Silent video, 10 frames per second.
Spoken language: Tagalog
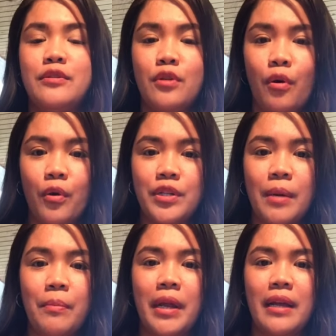So
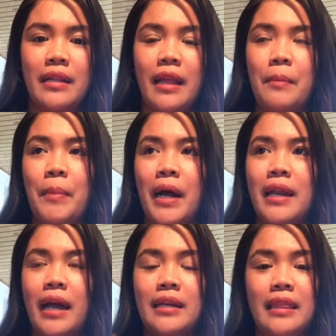syempre
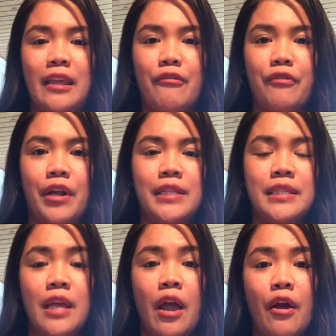napakalaki ng
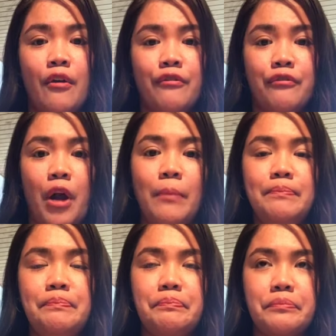difference
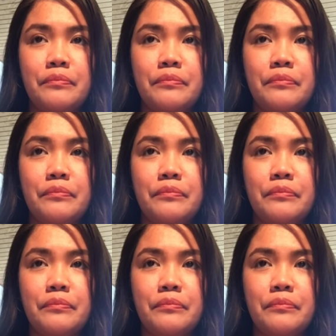from